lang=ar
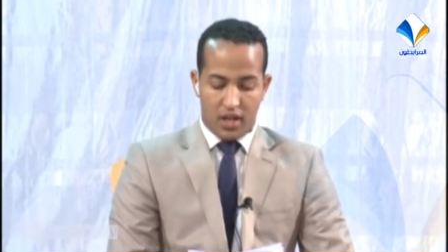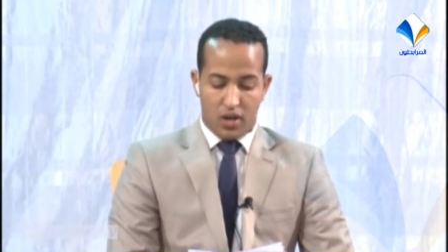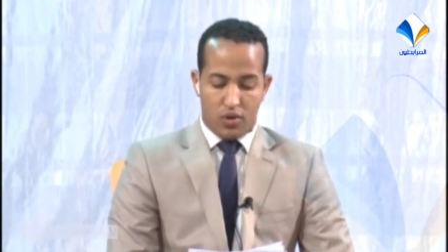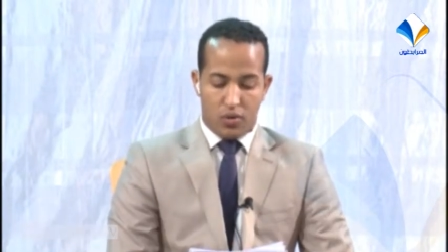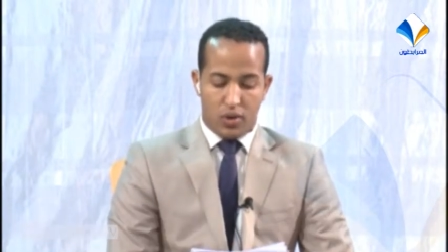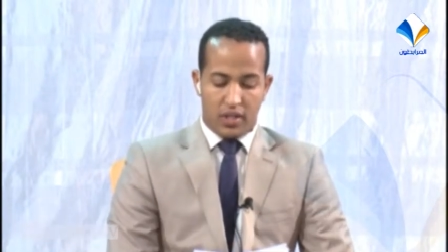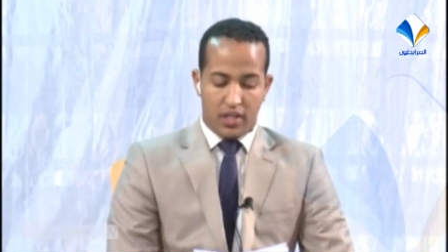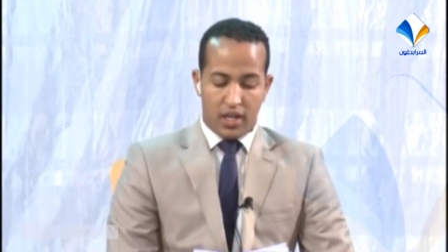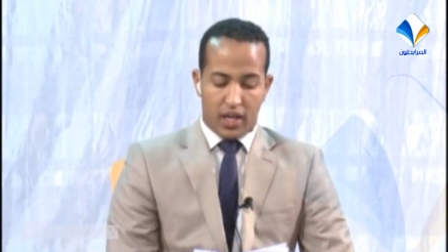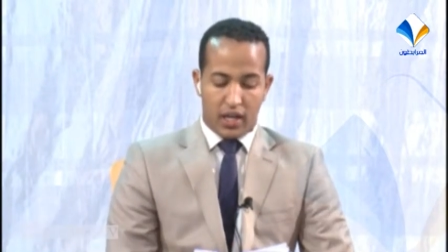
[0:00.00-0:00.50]

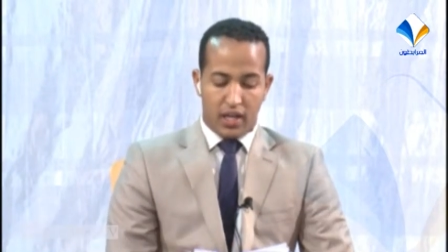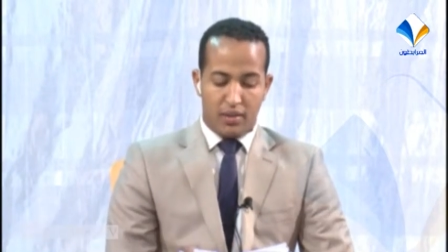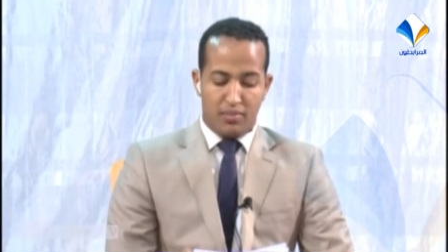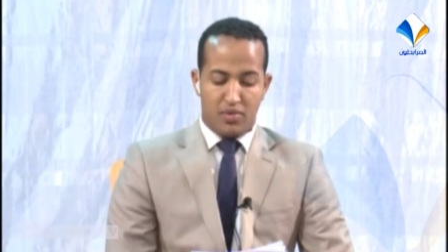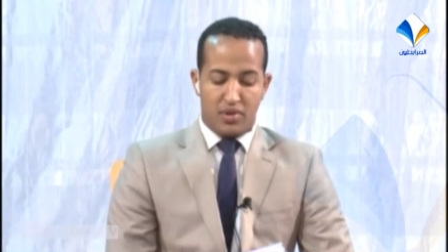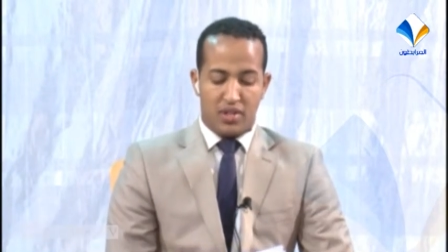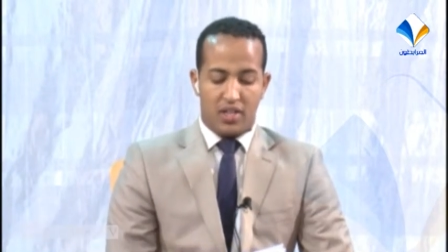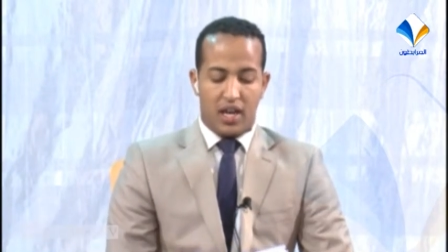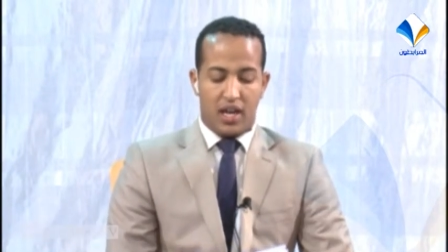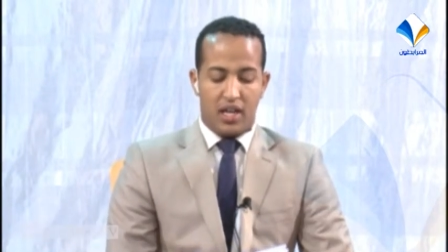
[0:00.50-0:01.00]
والتقييم
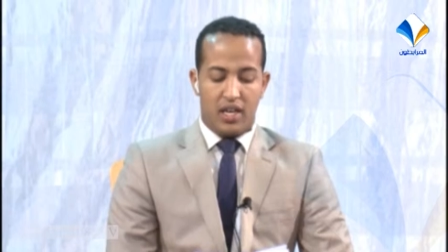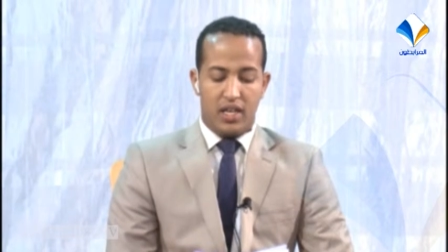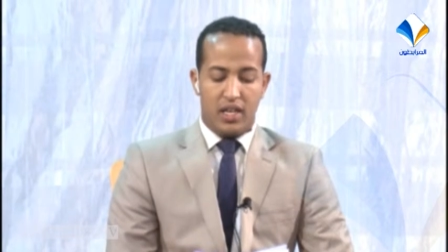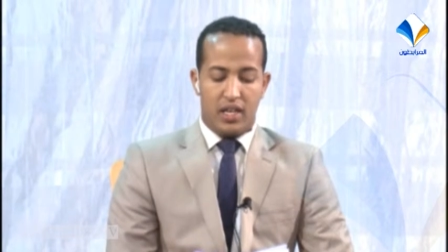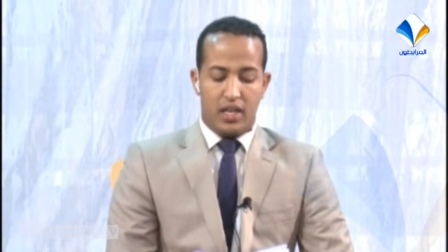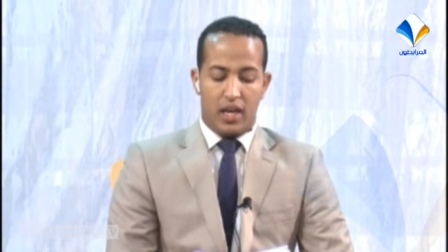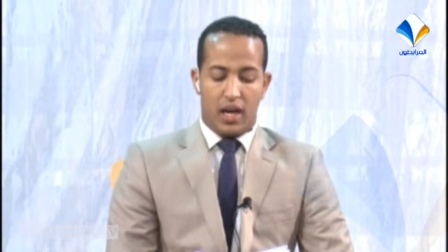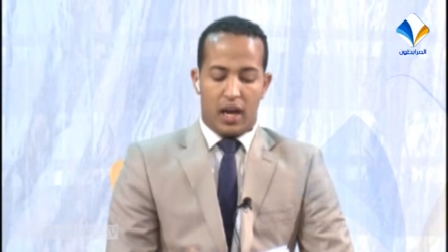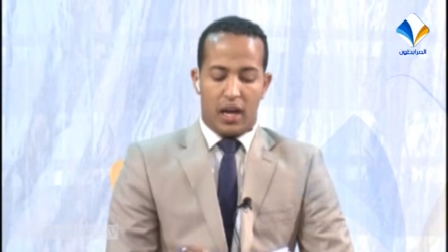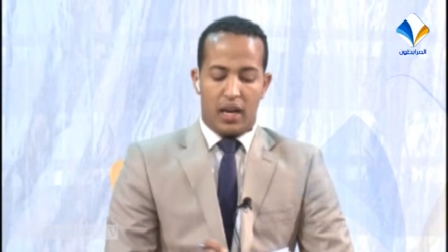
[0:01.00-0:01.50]
والتحليل
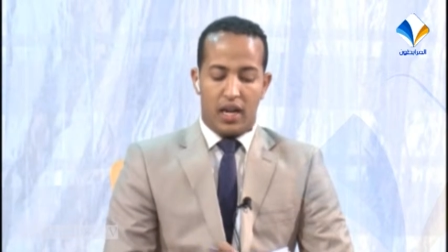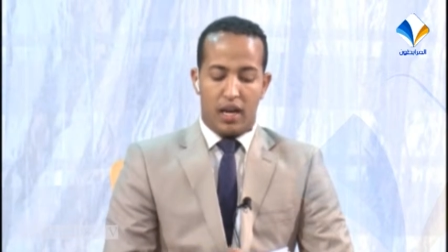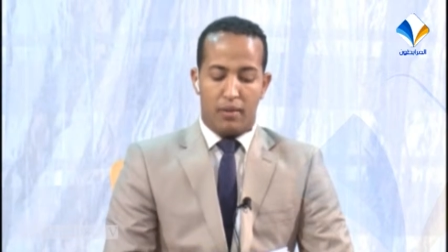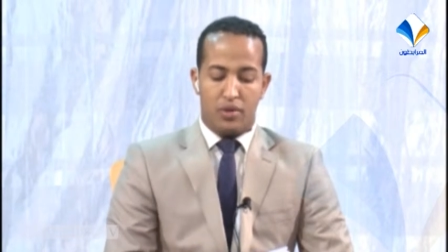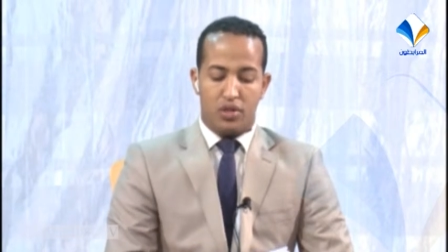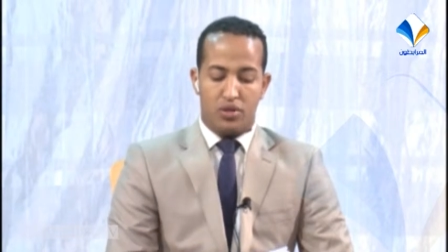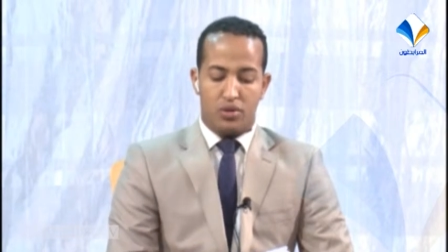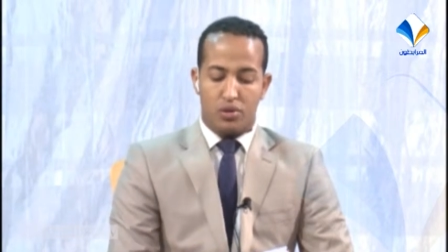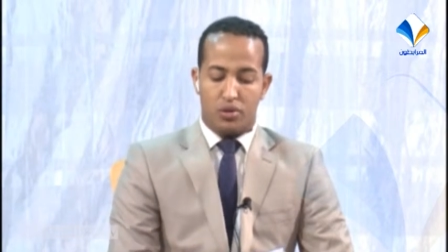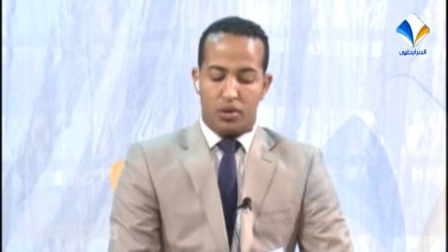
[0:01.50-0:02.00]
على
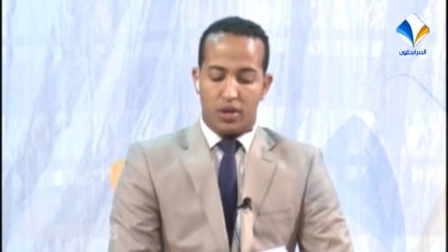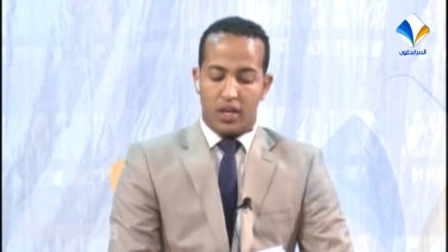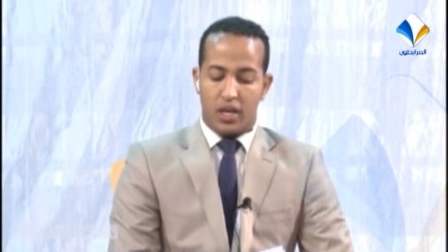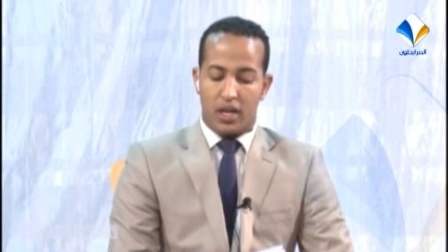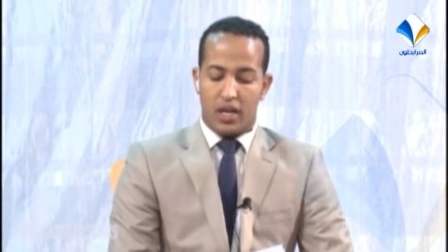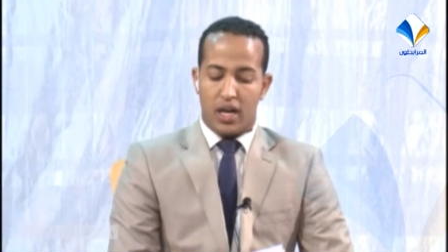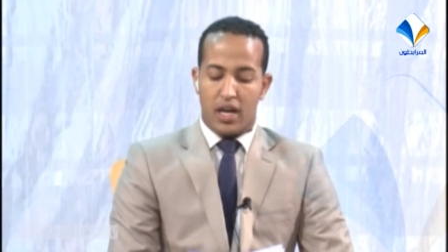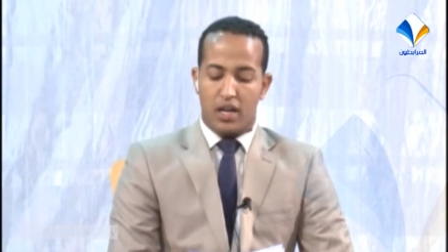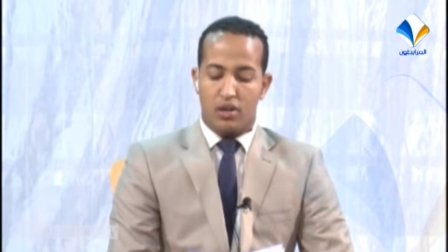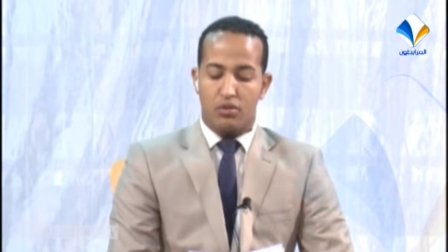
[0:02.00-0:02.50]
مشروع
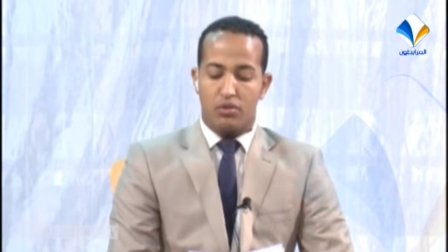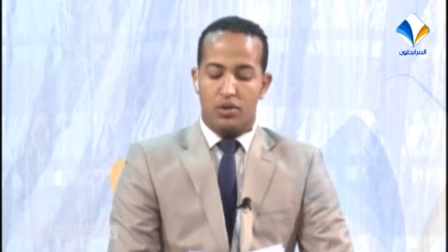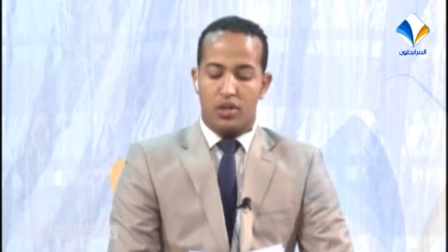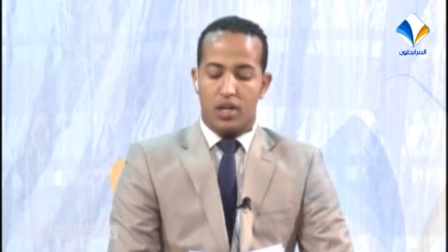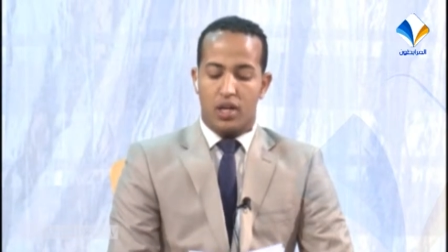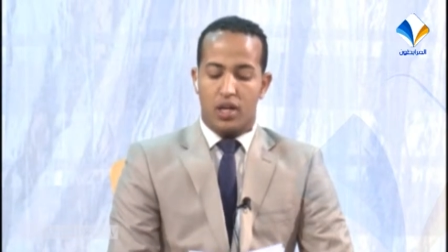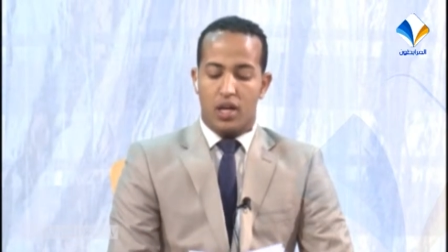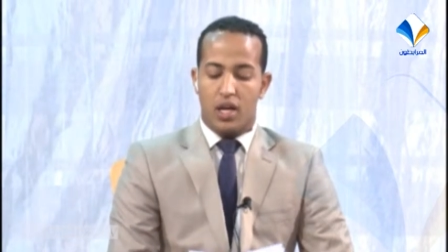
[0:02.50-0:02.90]
قانوني